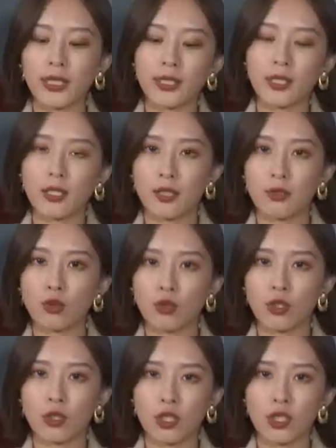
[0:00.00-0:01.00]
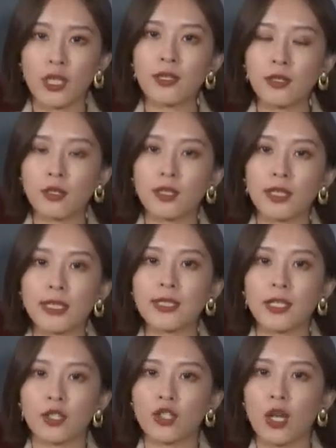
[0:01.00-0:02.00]
一些就是深色细
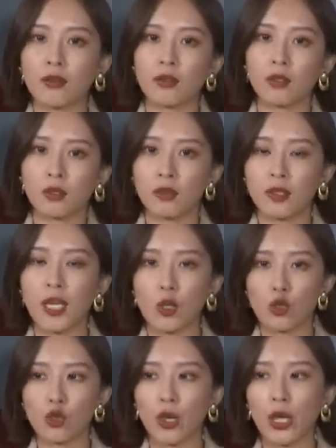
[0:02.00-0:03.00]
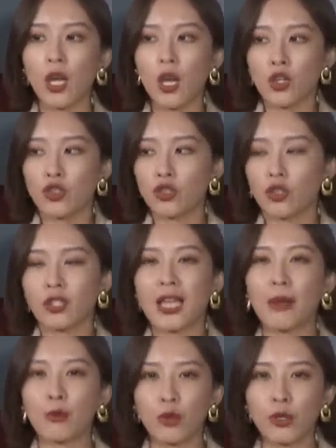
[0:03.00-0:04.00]
节上的点缀，使得
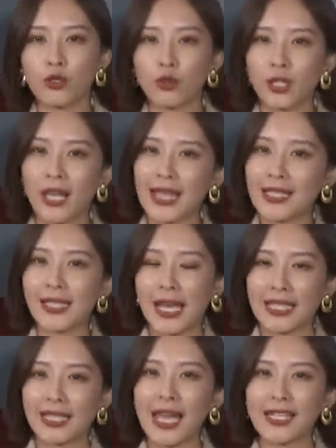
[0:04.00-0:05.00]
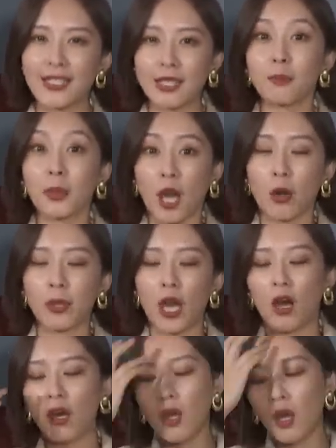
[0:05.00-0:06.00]
它不会说看起来太轻飘
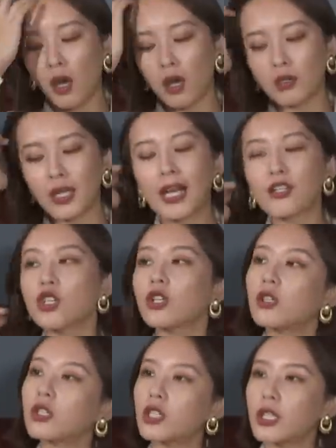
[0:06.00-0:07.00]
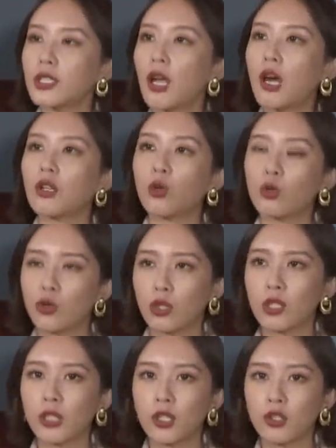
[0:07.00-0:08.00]
飘啊。那整个这一套呢，我觉
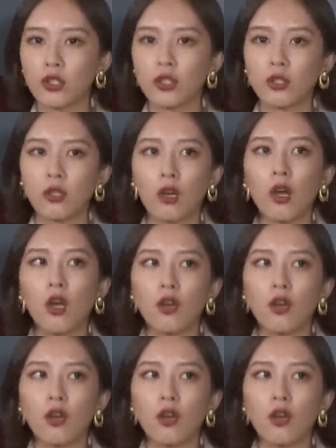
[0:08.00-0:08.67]
得也是一个